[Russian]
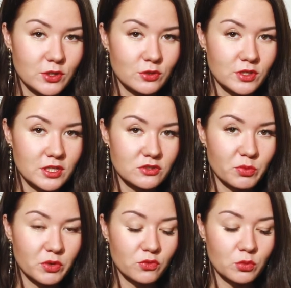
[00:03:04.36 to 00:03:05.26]
которые есть в
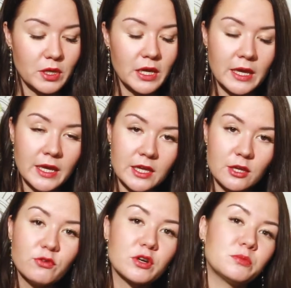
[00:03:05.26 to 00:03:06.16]
парфюме,
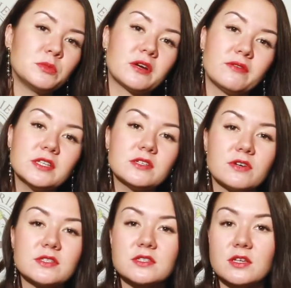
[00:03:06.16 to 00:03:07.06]
и формировать о
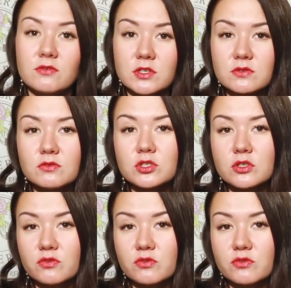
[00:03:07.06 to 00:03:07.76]
вас соответствующее